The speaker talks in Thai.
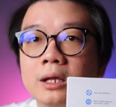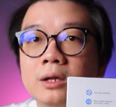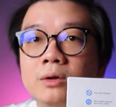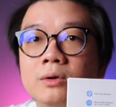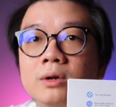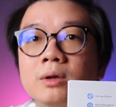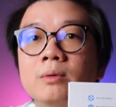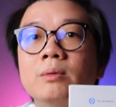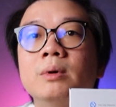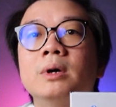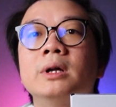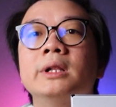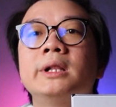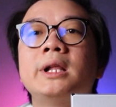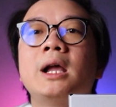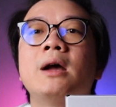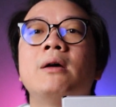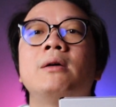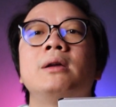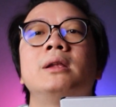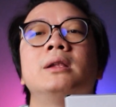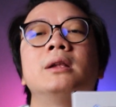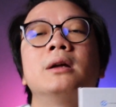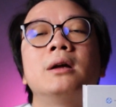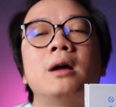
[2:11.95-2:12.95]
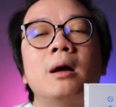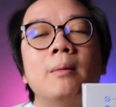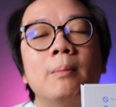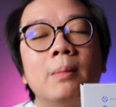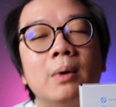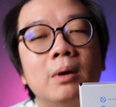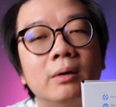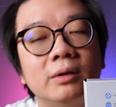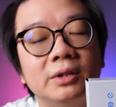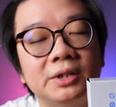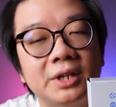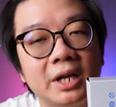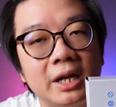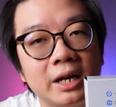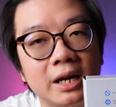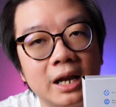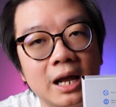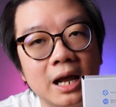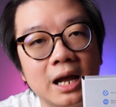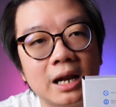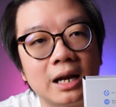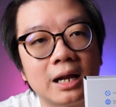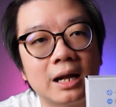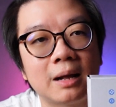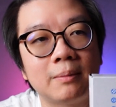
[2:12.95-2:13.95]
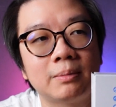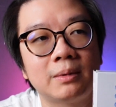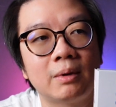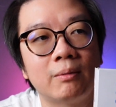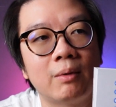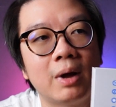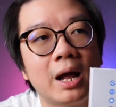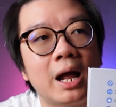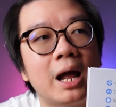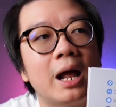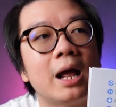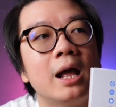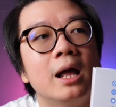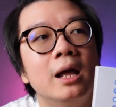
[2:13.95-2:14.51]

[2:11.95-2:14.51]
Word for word: Universal Intercom ของ Sena นะครับแต่ว่า